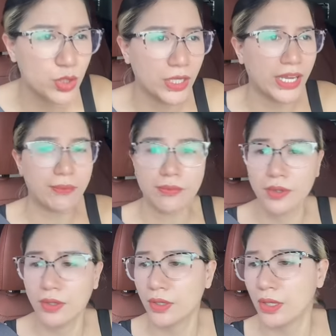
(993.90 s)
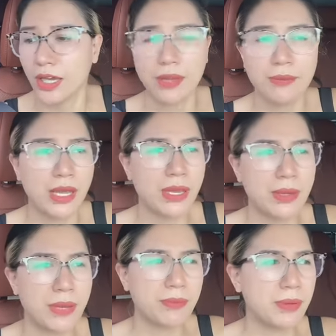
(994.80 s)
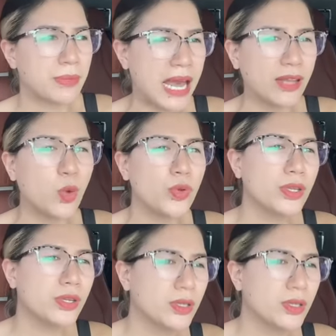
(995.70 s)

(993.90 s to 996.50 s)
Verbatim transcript: mà suốt ngày em em em em em em la lối.